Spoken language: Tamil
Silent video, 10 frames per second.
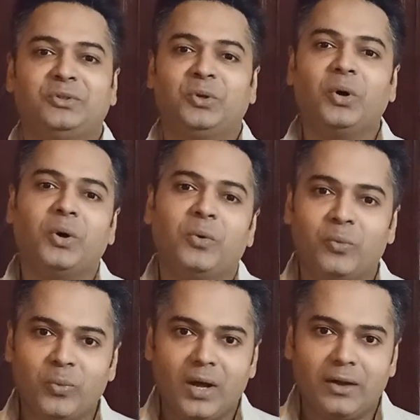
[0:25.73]
ஸோ
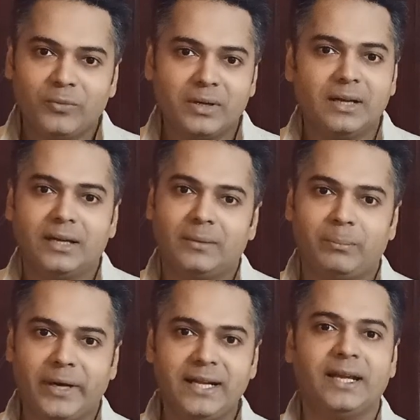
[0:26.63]
வாவ்
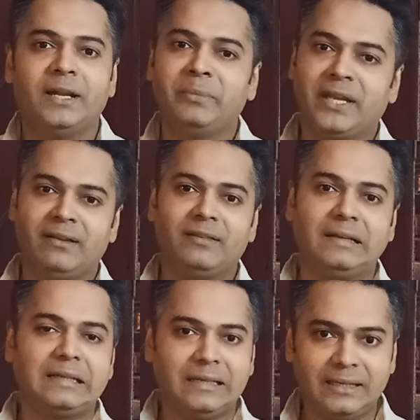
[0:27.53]
மைண்ட் அண்ட்
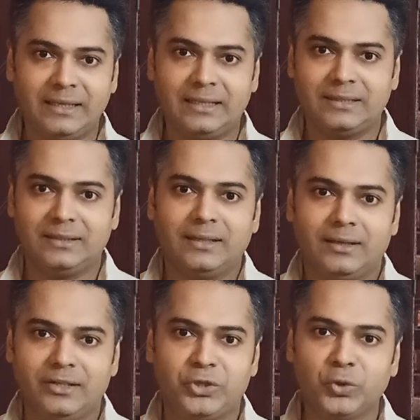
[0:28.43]
பிஹேவியர் கிளினிக்
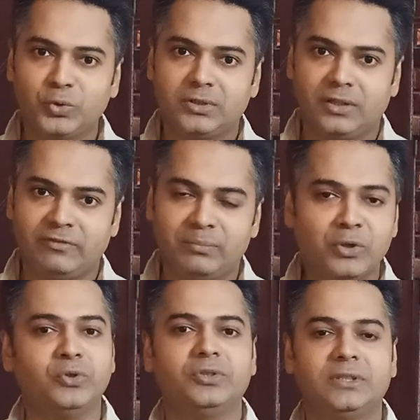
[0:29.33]
ஹியூஸ் ஆஃப்
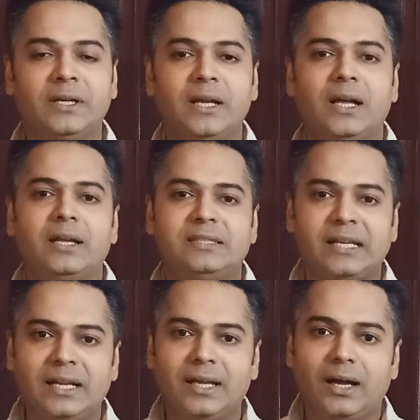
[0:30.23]
ப்ளூஸ்
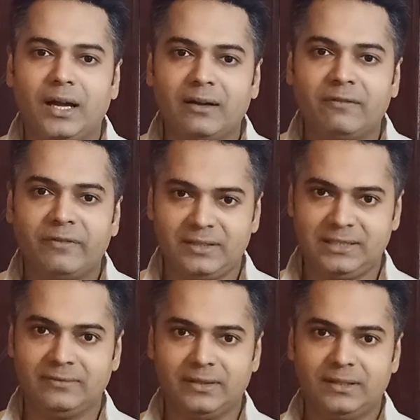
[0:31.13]
சென்னை ஆர்ட்
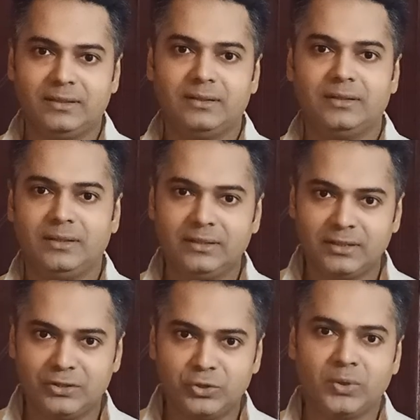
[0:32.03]
ஃபெஸ்டிவல்
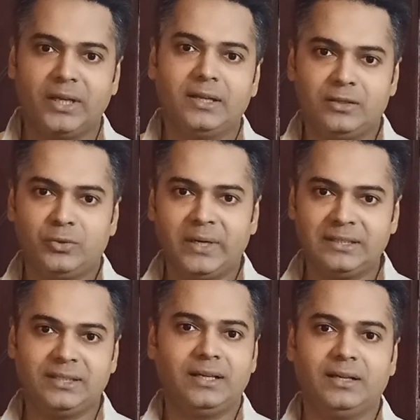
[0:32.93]
இந்த ஜூலை
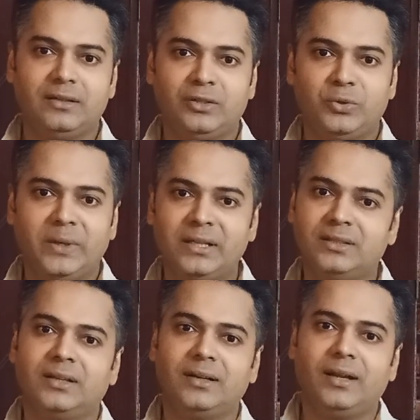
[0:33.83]
டுவெண்ட்டி செகண்ட் டுவெண்ட்டி
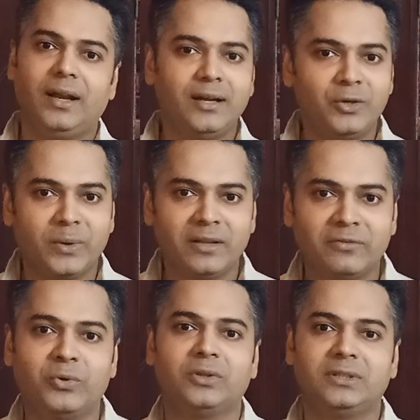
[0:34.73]
தேர்ட் அண்ட் டுவெண்ட்டி
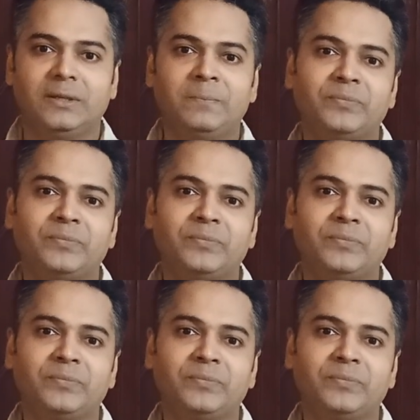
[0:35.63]
ஃபோர்த்